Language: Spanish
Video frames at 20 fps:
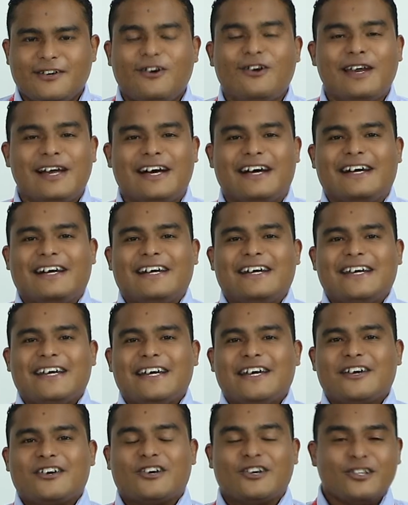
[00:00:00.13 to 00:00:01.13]
Hola,
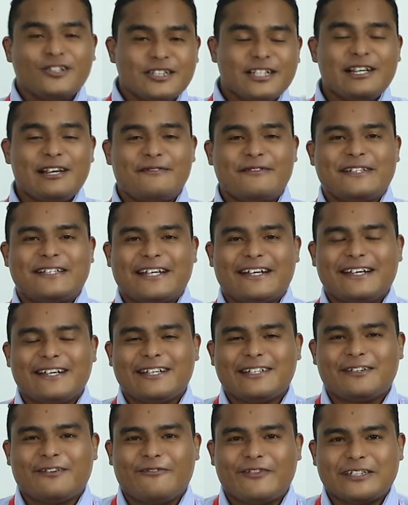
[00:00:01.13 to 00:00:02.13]
¿conoces las ventajas
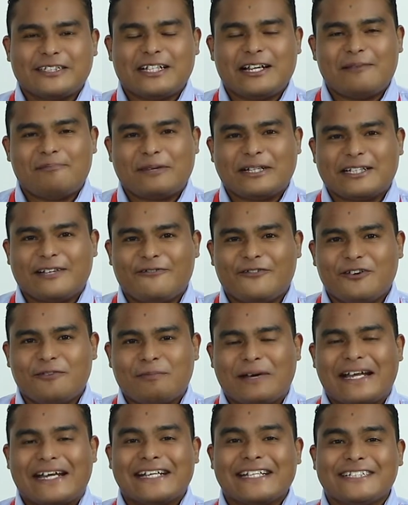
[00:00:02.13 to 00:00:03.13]
que te ofrece la
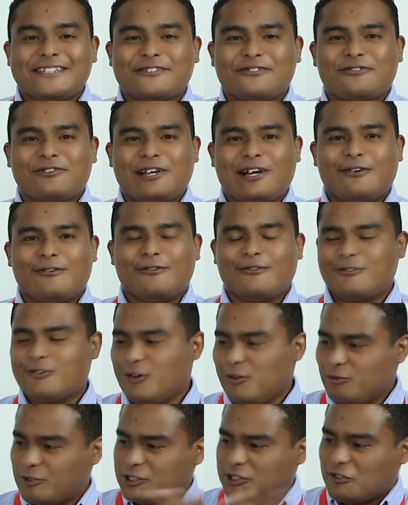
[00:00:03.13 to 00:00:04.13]
plataforma Risco Cloud
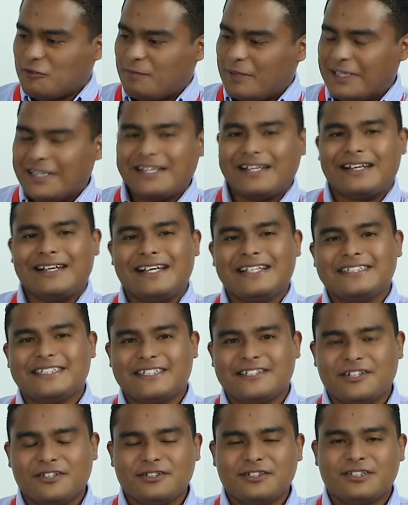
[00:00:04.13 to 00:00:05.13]
con nuestros paneles
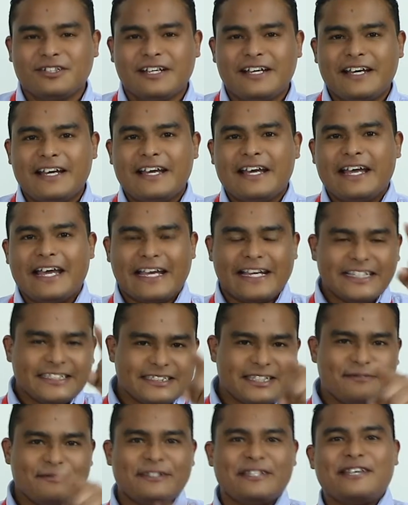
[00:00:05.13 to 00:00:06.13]
Lysis 2? En
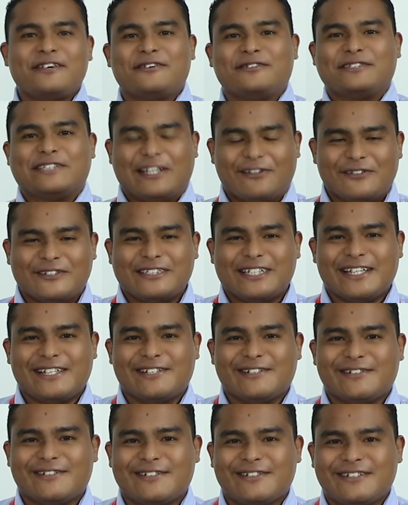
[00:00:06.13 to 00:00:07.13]
este video te lo enseño.